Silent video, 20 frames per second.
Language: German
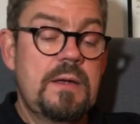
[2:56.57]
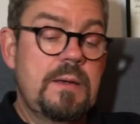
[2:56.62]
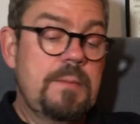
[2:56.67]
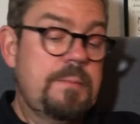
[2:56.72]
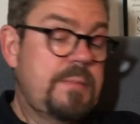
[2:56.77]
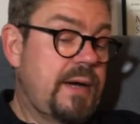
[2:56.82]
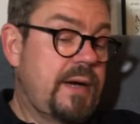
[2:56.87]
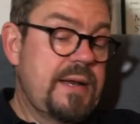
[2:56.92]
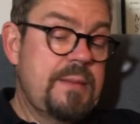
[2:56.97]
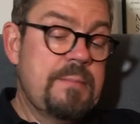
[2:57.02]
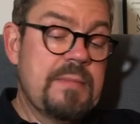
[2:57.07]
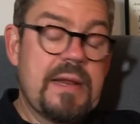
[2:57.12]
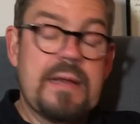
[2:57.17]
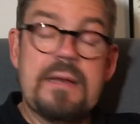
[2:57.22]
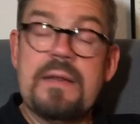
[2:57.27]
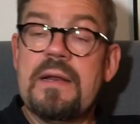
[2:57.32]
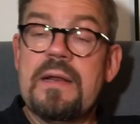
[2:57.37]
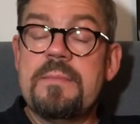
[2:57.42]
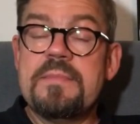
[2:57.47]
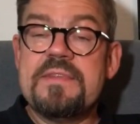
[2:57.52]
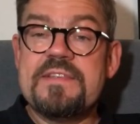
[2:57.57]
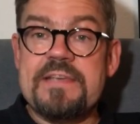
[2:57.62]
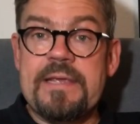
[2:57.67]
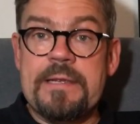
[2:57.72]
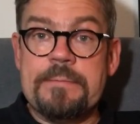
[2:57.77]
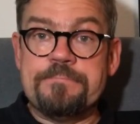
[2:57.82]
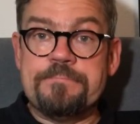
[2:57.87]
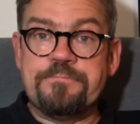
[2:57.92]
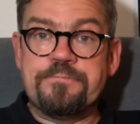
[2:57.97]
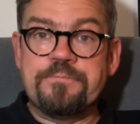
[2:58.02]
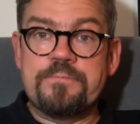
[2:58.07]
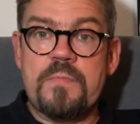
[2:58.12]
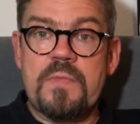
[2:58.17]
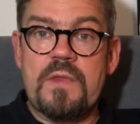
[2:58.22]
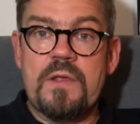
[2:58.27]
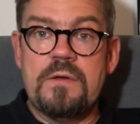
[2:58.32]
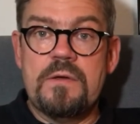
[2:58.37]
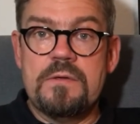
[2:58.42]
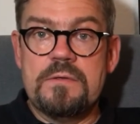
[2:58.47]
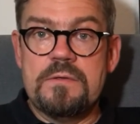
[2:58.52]
bei dem Glencairn 10.
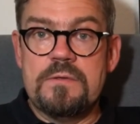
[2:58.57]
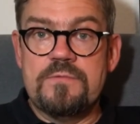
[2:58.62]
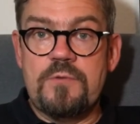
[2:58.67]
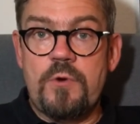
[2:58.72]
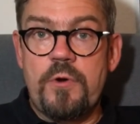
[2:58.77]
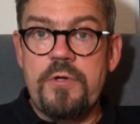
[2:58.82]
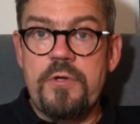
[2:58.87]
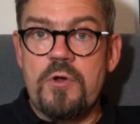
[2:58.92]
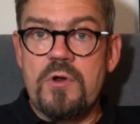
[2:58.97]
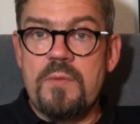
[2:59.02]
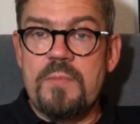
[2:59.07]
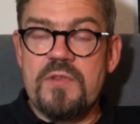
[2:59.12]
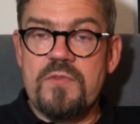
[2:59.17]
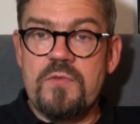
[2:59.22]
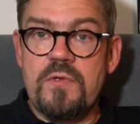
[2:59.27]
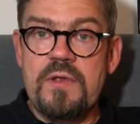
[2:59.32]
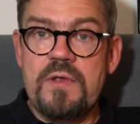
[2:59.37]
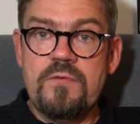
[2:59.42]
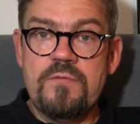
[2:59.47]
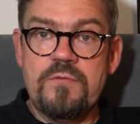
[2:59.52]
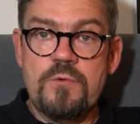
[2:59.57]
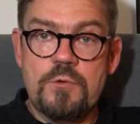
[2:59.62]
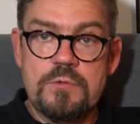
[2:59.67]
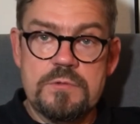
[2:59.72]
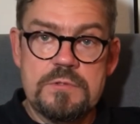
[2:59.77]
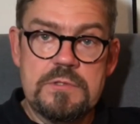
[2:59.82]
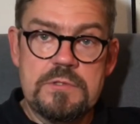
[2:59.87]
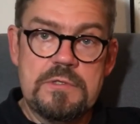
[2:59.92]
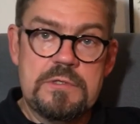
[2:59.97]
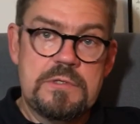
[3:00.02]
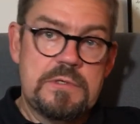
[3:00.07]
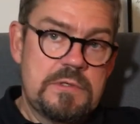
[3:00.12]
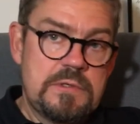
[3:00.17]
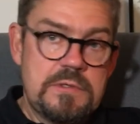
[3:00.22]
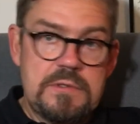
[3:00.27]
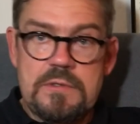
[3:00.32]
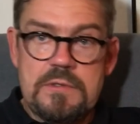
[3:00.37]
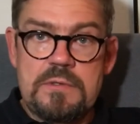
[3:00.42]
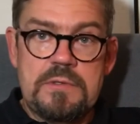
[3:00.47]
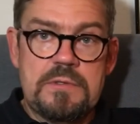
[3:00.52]
Für euch auch nochmal zur Info.
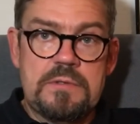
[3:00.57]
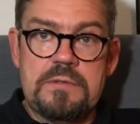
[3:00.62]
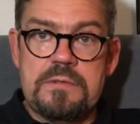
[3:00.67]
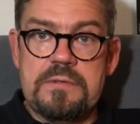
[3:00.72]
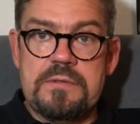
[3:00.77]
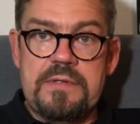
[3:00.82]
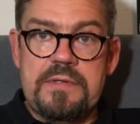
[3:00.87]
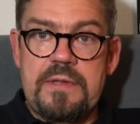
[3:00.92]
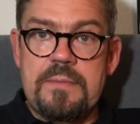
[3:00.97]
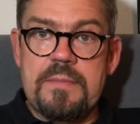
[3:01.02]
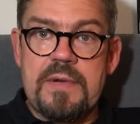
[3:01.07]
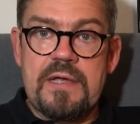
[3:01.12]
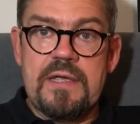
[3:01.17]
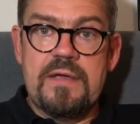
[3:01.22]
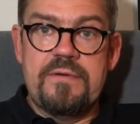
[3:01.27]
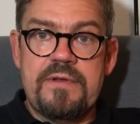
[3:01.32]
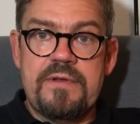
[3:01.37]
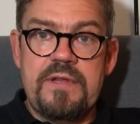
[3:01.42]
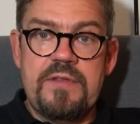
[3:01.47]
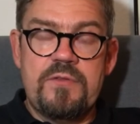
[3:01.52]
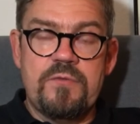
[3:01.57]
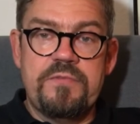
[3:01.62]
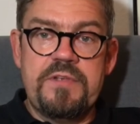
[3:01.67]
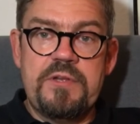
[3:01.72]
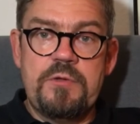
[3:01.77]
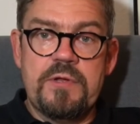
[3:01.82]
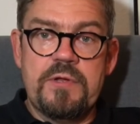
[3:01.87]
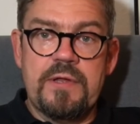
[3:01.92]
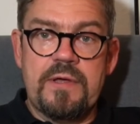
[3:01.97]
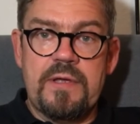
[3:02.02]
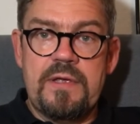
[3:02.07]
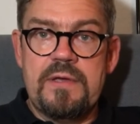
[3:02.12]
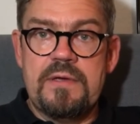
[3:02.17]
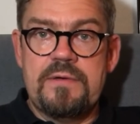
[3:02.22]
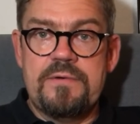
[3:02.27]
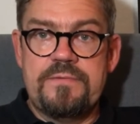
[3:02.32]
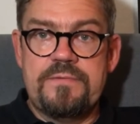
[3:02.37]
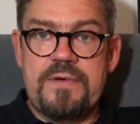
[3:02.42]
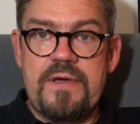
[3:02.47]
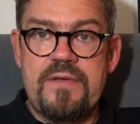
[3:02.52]
Äh, ich mache ich so ein Video drehe,
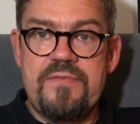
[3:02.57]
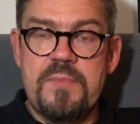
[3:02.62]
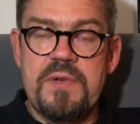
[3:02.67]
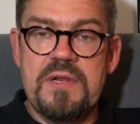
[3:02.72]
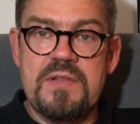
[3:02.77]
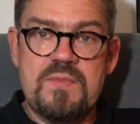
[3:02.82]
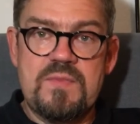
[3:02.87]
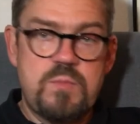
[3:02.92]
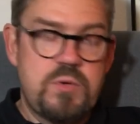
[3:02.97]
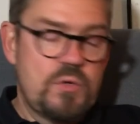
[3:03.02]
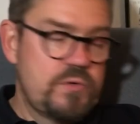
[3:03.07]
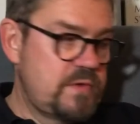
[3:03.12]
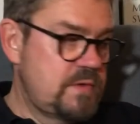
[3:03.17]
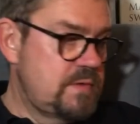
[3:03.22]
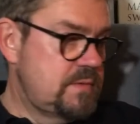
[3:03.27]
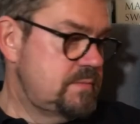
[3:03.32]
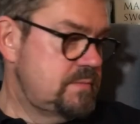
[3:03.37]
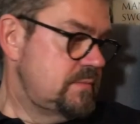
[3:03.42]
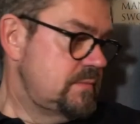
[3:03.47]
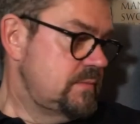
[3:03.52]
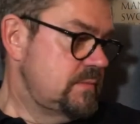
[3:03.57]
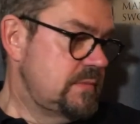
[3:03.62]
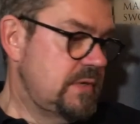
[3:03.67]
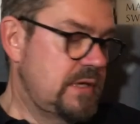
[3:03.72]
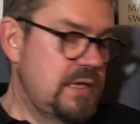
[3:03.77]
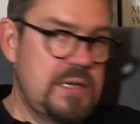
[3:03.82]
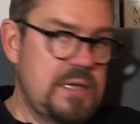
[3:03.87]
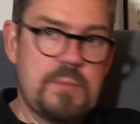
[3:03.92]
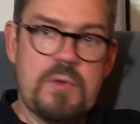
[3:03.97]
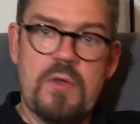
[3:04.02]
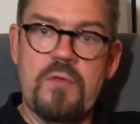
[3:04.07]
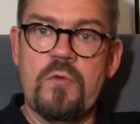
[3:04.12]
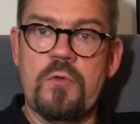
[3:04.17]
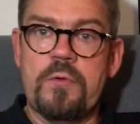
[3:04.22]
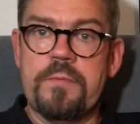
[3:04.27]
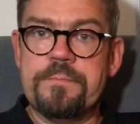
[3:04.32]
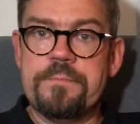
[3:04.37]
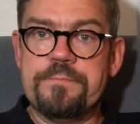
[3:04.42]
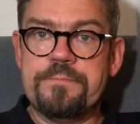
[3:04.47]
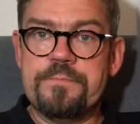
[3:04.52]
5 Minutes Plus, immer so
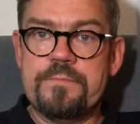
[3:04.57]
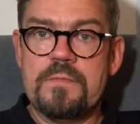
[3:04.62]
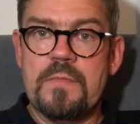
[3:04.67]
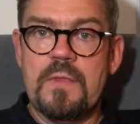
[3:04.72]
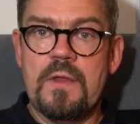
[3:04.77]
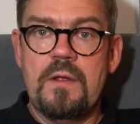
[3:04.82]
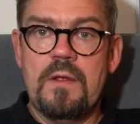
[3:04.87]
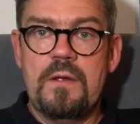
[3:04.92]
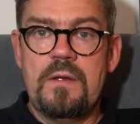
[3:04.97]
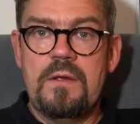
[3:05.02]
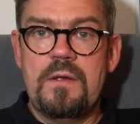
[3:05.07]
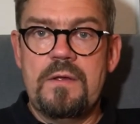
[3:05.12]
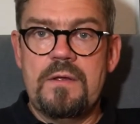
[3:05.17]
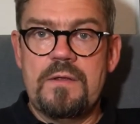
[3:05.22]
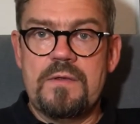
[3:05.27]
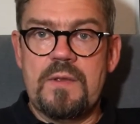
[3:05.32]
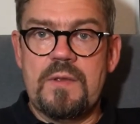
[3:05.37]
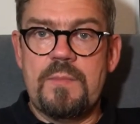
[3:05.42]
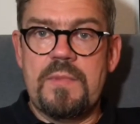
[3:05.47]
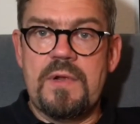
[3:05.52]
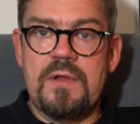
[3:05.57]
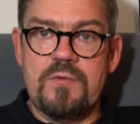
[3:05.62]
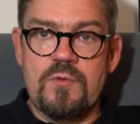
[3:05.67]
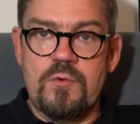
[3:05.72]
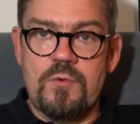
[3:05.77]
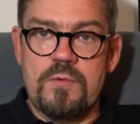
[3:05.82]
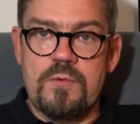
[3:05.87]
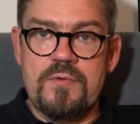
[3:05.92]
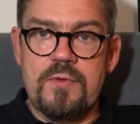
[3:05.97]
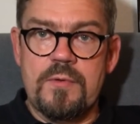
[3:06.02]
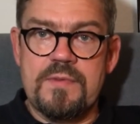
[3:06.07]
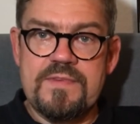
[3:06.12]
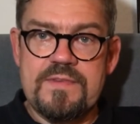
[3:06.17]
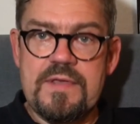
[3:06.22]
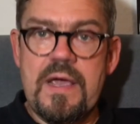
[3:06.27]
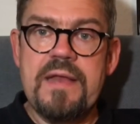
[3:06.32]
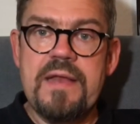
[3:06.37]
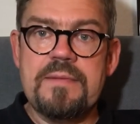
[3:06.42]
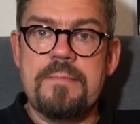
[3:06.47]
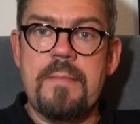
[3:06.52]
ein, ich sag mal so, so
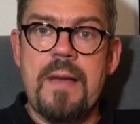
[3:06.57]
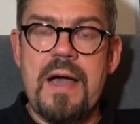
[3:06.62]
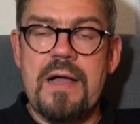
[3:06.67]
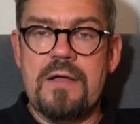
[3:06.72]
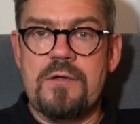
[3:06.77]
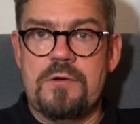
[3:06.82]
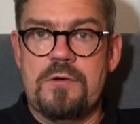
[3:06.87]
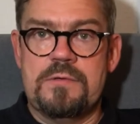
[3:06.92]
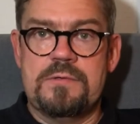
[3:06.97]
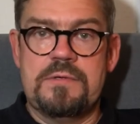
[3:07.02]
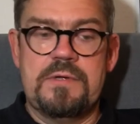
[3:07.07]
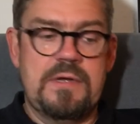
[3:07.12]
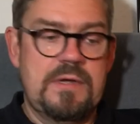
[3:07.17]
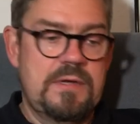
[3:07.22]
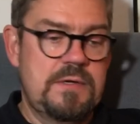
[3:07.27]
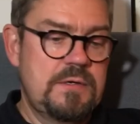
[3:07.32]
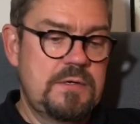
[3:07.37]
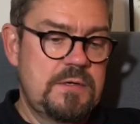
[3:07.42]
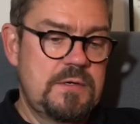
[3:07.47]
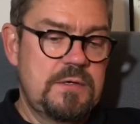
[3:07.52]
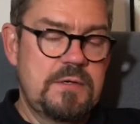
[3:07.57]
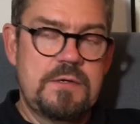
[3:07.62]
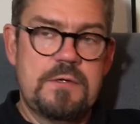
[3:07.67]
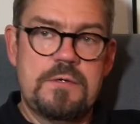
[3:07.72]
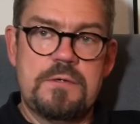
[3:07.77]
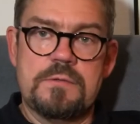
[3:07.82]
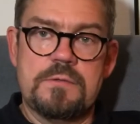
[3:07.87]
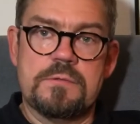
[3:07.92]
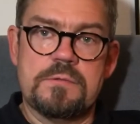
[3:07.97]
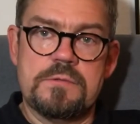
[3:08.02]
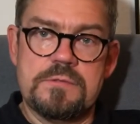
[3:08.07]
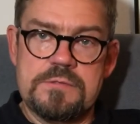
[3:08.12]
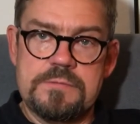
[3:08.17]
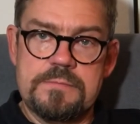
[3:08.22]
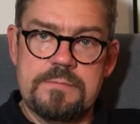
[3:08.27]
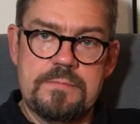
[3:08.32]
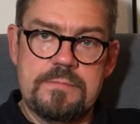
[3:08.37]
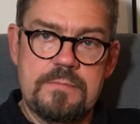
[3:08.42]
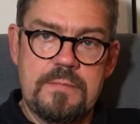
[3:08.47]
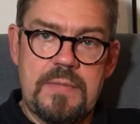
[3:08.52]
Zeitmarker. Ja? Und
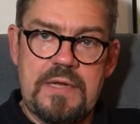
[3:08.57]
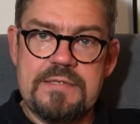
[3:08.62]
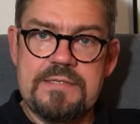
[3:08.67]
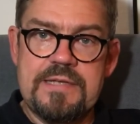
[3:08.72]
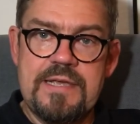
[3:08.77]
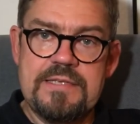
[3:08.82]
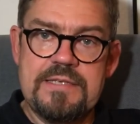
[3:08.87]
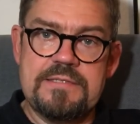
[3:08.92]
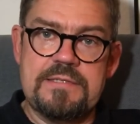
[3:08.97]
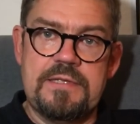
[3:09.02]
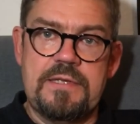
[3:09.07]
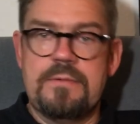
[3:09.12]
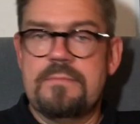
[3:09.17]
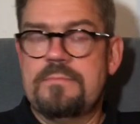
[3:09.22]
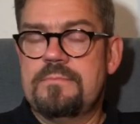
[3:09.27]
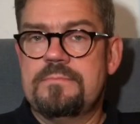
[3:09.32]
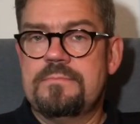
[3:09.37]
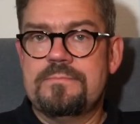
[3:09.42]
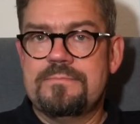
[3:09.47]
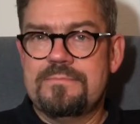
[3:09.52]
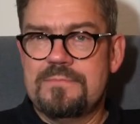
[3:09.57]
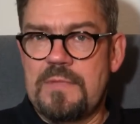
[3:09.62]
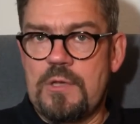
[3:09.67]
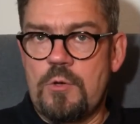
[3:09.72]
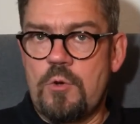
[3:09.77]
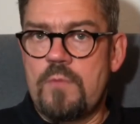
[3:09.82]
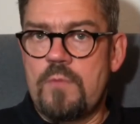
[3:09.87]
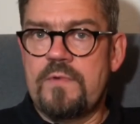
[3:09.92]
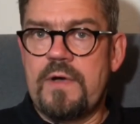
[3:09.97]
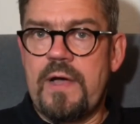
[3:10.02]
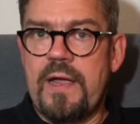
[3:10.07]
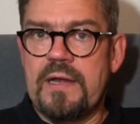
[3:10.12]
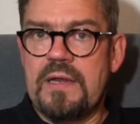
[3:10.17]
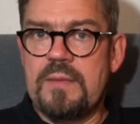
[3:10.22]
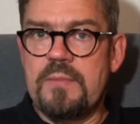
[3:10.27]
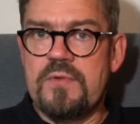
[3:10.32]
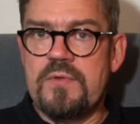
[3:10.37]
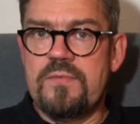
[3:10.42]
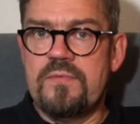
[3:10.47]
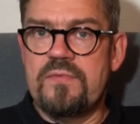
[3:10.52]
mein Tasting da kommen wir eigentlich
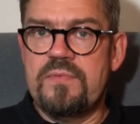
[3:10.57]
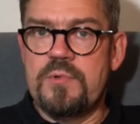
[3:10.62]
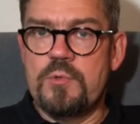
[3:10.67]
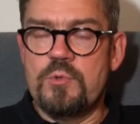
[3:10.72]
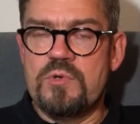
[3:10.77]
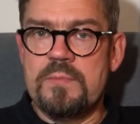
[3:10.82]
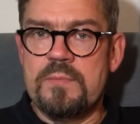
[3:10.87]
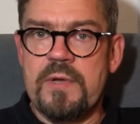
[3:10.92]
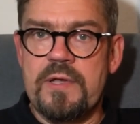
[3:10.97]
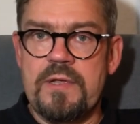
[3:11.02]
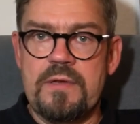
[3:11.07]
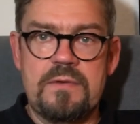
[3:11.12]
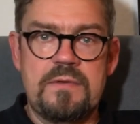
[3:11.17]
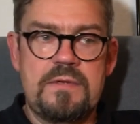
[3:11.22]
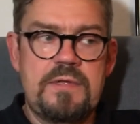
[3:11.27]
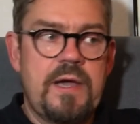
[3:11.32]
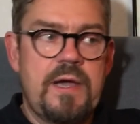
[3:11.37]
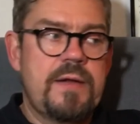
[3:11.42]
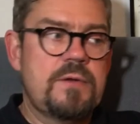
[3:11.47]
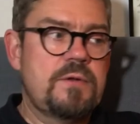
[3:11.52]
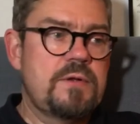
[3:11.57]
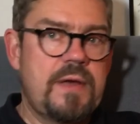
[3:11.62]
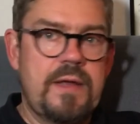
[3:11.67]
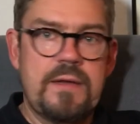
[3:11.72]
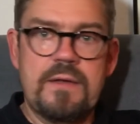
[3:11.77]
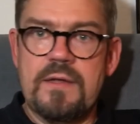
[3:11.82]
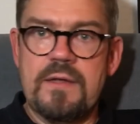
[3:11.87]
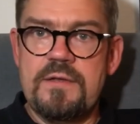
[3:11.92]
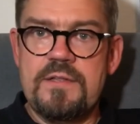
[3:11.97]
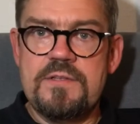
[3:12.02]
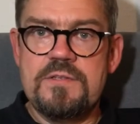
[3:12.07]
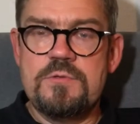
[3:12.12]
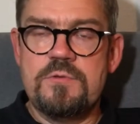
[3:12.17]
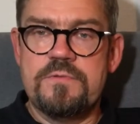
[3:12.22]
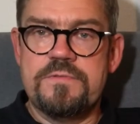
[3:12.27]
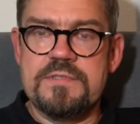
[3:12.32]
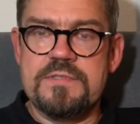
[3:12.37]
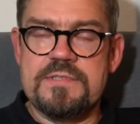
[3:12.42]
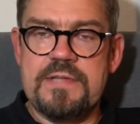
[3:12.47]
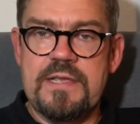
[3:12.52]
mit fünf Minuten immer hin. Die einen oder anderen, die sich nur
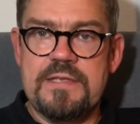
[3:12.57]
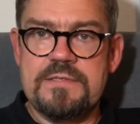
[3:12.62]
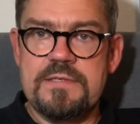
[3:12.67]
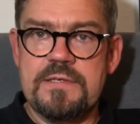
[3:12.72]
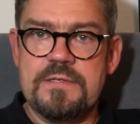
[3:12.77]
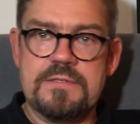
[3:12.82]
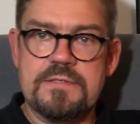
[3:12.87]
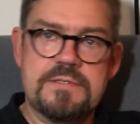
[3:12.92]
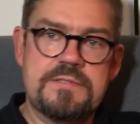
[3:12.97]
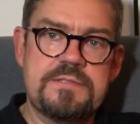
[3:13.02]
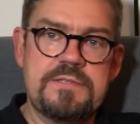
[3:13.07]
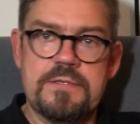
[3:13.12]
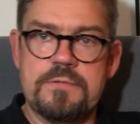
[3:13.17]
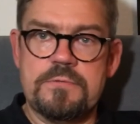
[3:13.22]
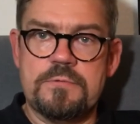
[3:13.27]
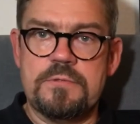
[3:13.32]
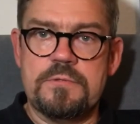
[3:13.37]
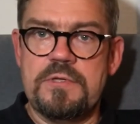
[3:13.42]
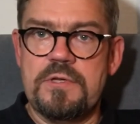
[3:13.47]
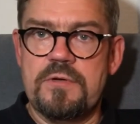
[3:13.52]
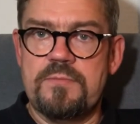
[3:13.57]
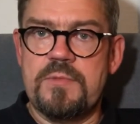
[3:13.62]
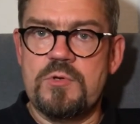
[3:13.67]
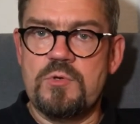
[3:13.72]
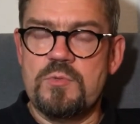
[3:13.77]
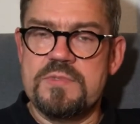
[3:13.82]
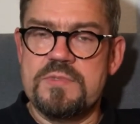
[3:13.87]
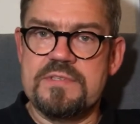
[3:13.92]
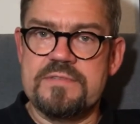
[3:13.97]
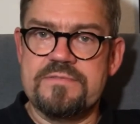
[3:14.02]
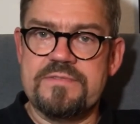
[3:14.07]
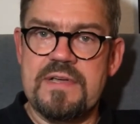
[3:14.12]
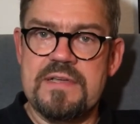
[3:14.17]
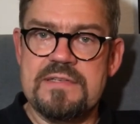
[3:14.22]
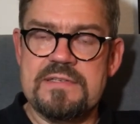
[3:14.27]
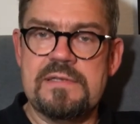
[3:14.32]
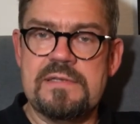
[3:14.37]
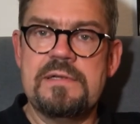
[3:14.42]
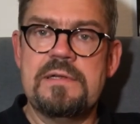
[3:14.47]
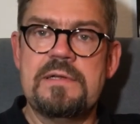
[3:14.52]
fürs Tasting interessieren und nicht auch mal dummes Gefasel,